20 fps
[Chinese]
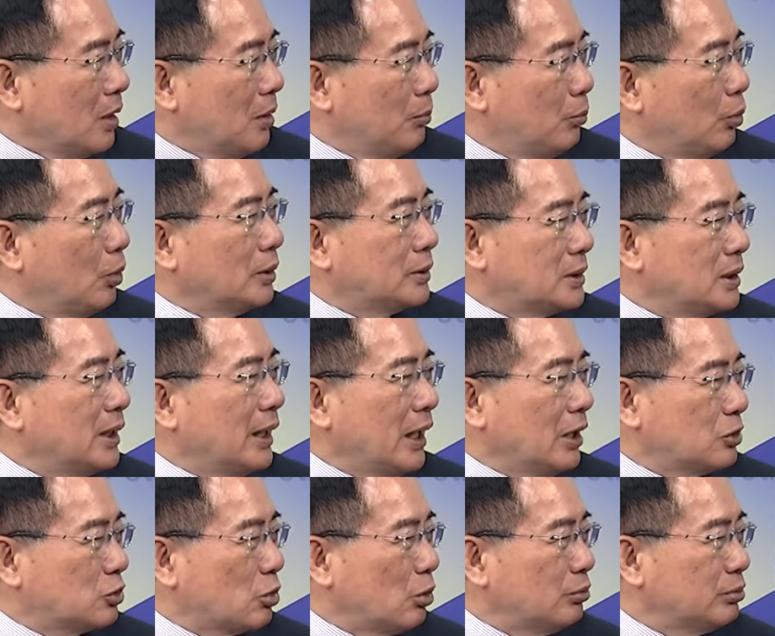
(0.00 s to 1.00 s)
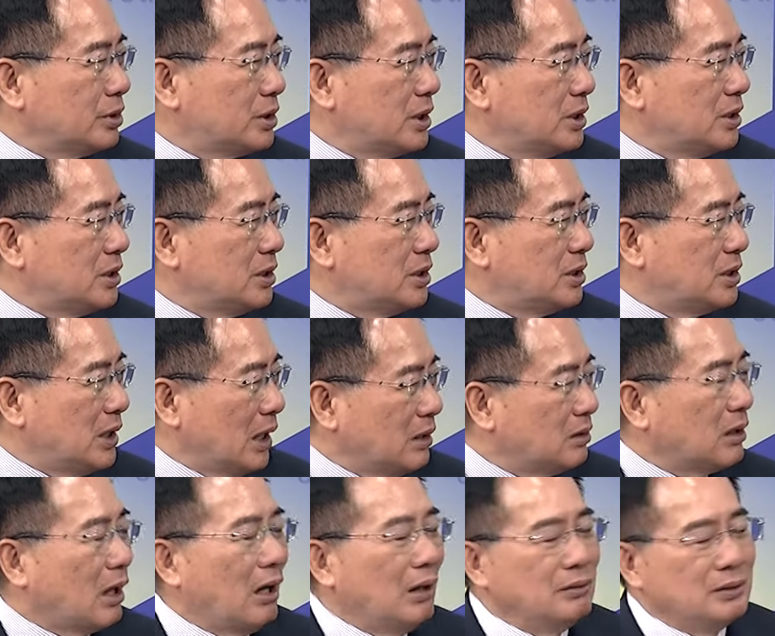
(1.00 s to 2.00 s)
不过真的要重新去检
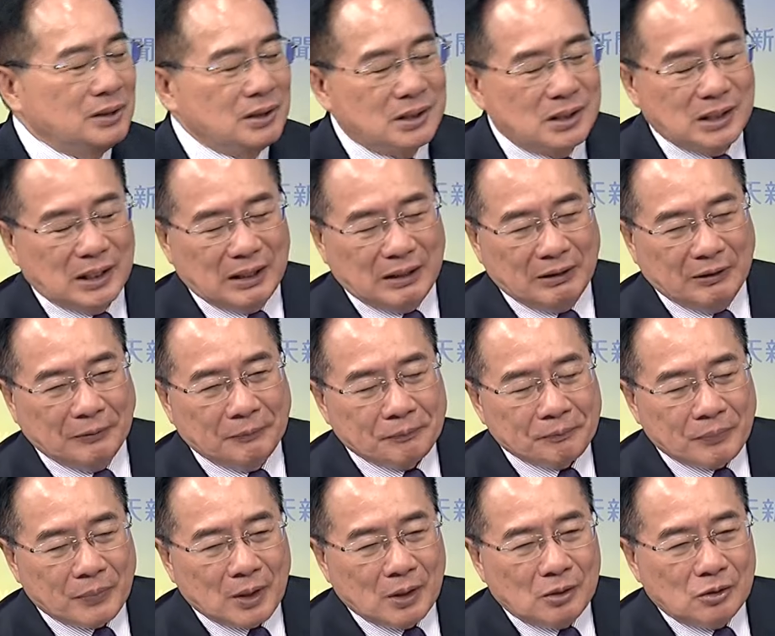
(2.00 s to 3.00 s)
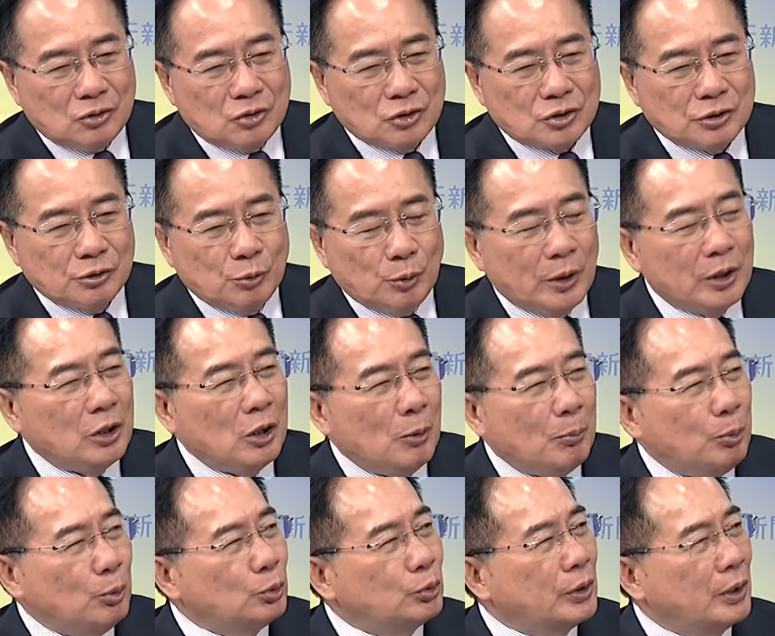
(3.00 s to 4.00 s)
讨一下哈，就是维和
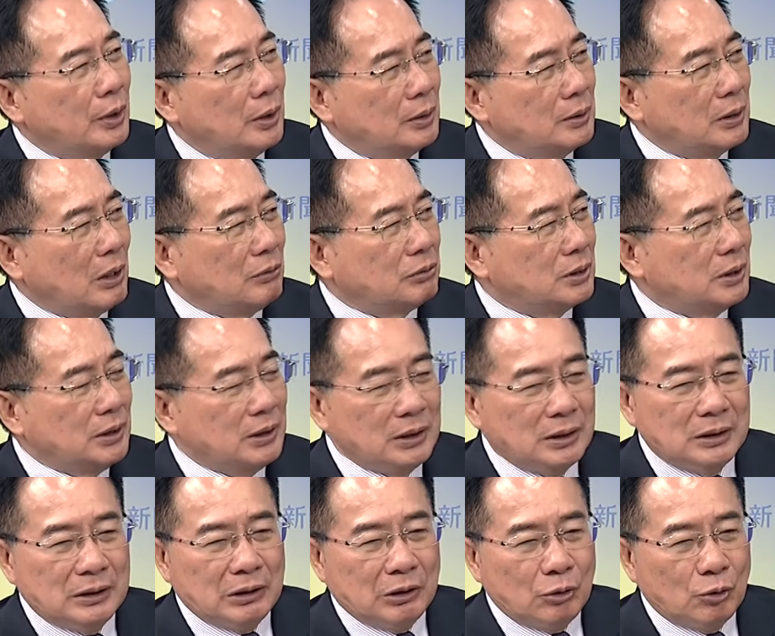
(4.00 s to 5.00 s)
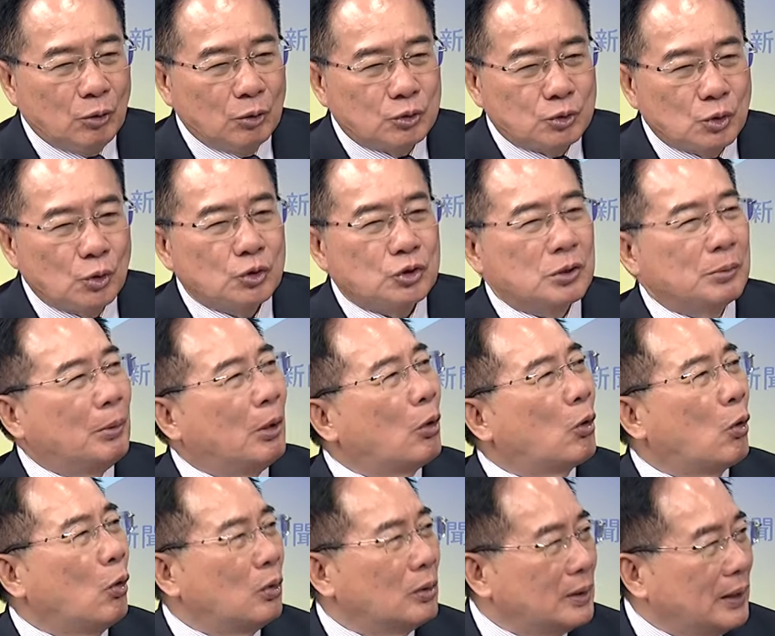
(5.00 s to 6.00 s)
部队到底能够做什么
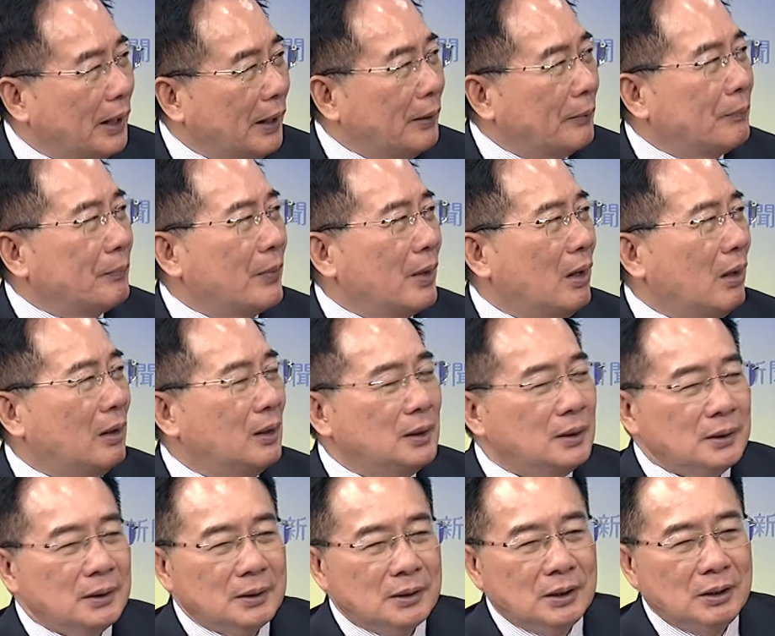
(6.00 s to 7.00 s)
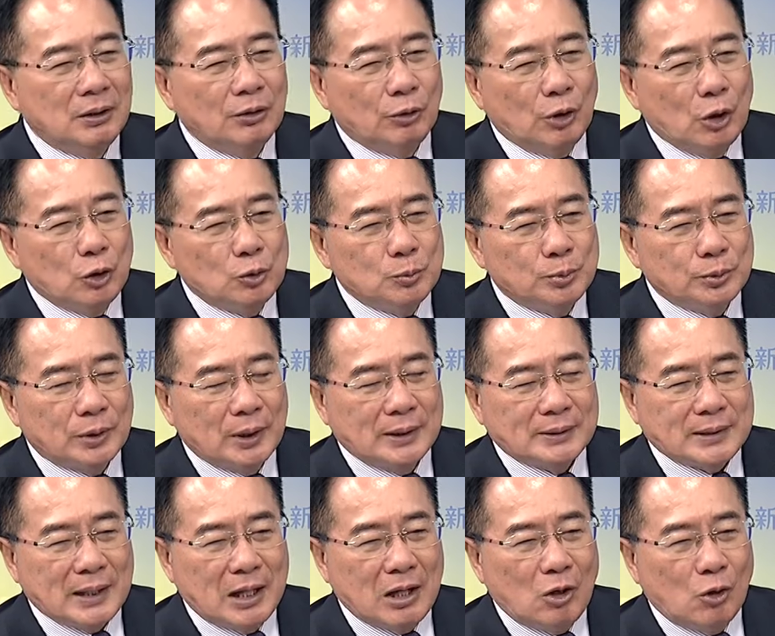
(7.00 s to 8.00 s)
功能啊？对，因为维和部队
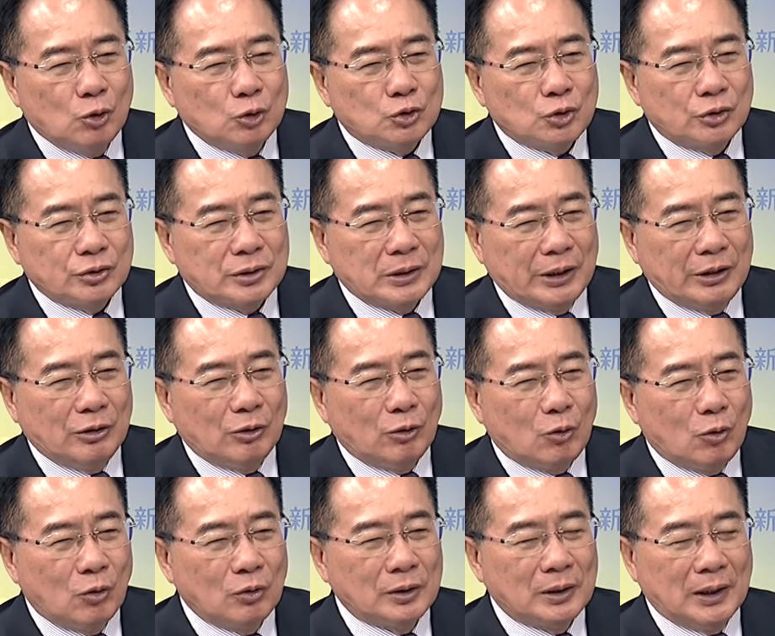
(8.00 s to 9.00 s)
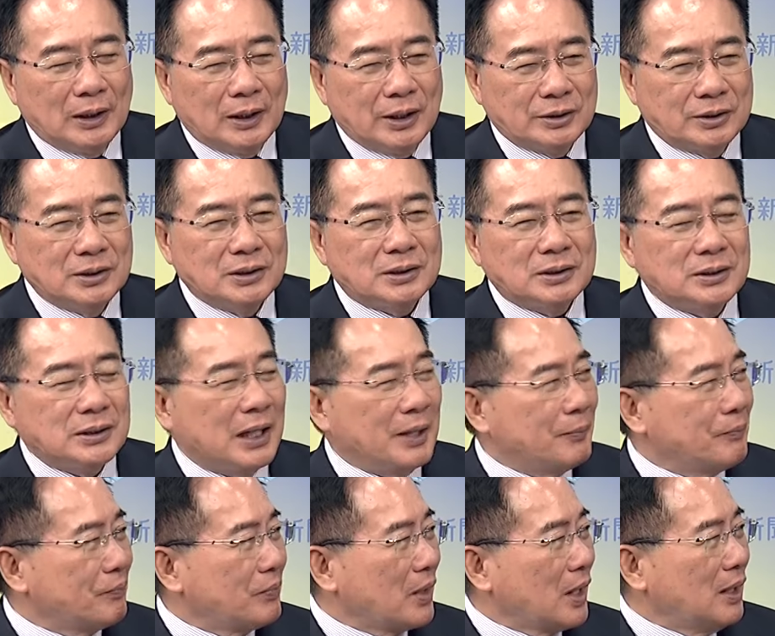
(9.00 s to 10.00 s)
在欧洲是很有功能，可是，在
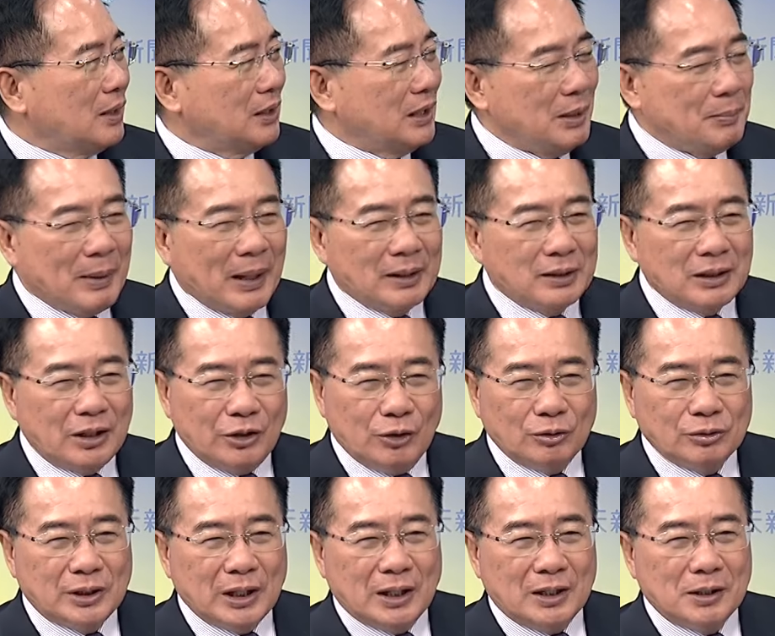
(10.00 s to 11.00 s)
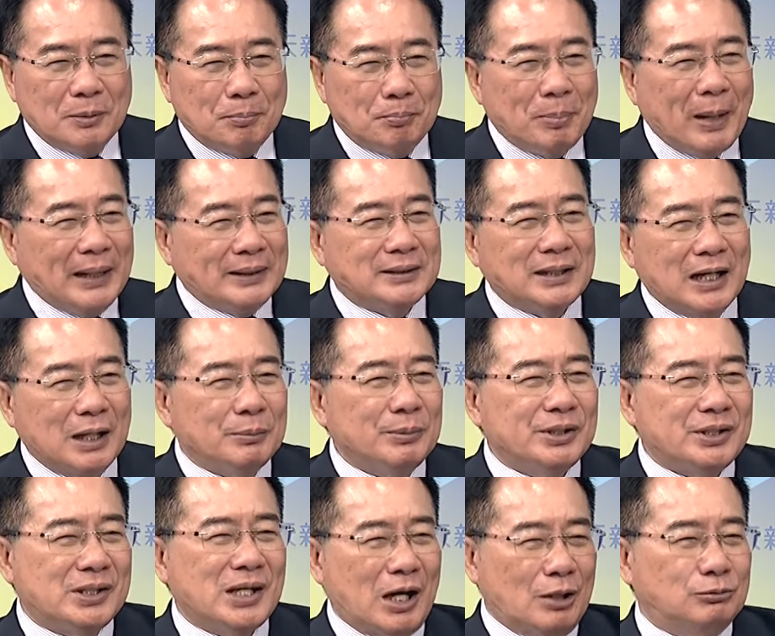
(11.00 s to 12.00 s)
黎巴嫩有点摆在那边
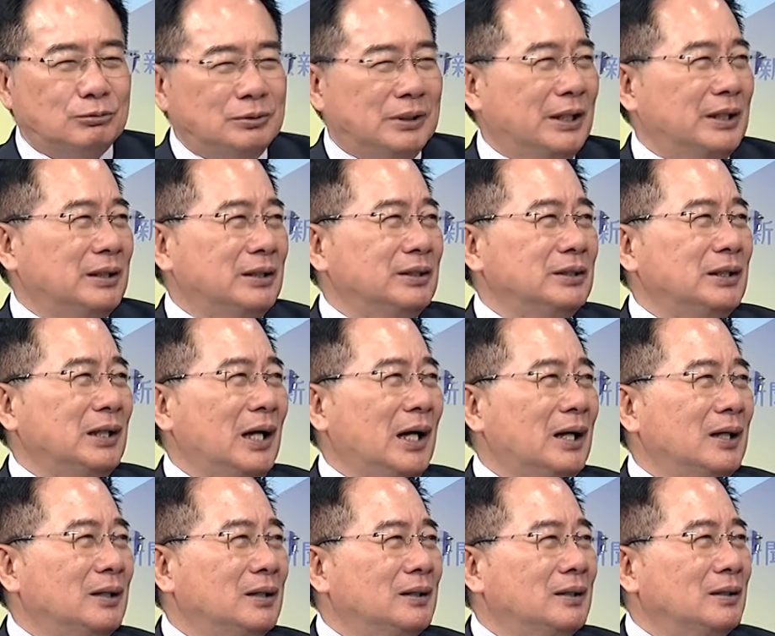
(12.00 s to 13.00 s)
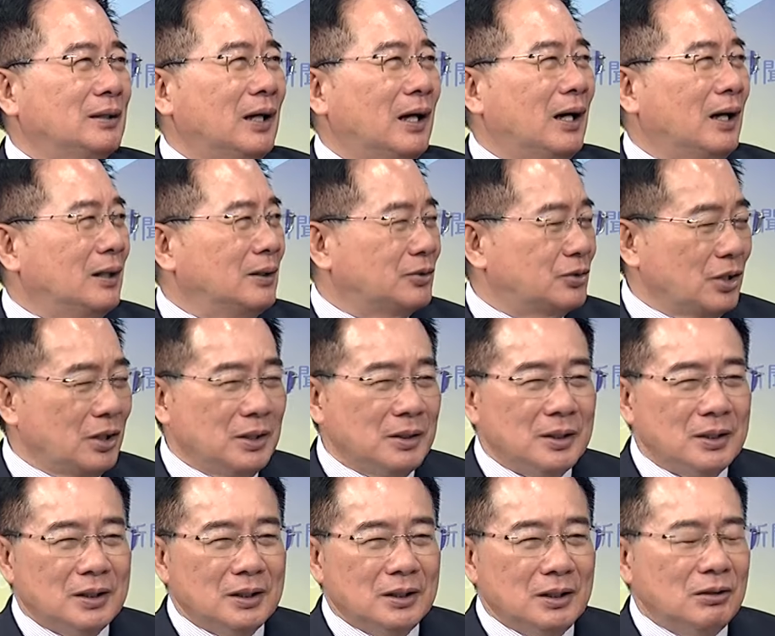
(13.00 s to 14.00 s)
吓唬人而已啊，啊，所以
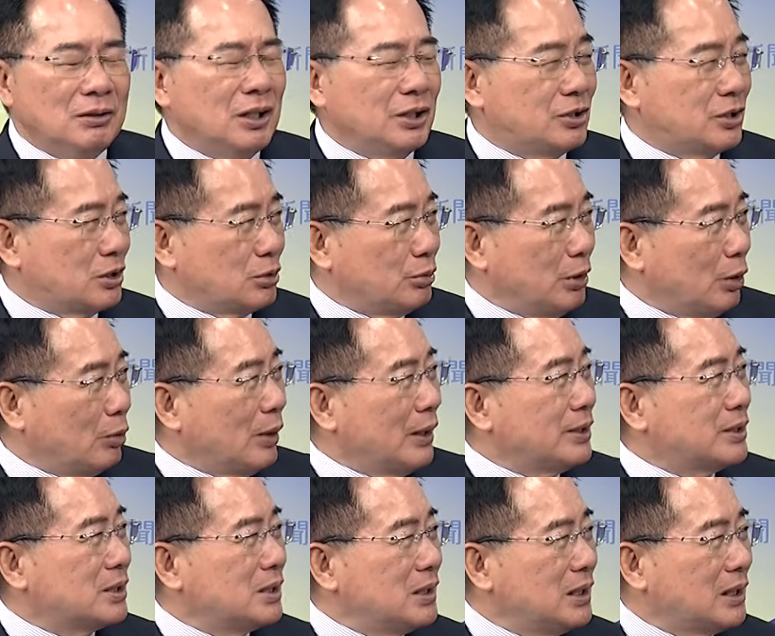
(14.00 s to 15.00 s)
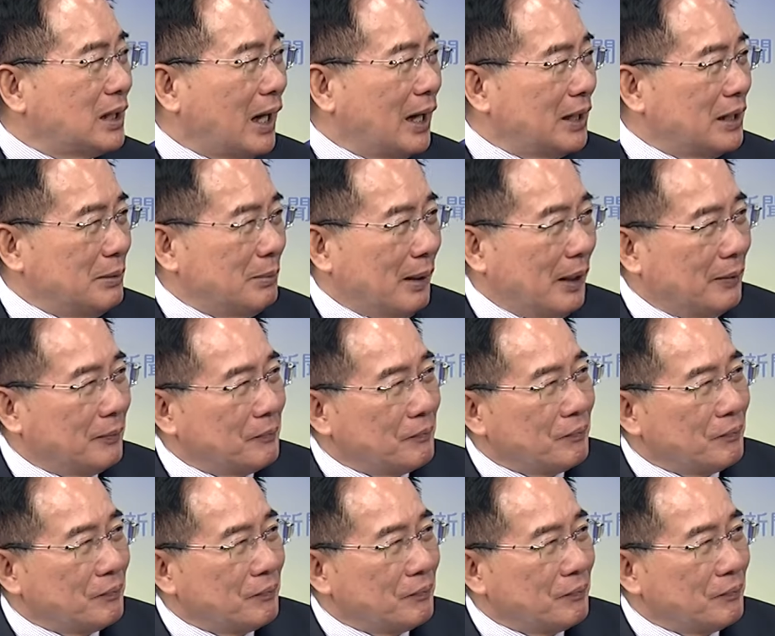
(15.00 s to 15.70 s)
因为指挥官是意大利嘛。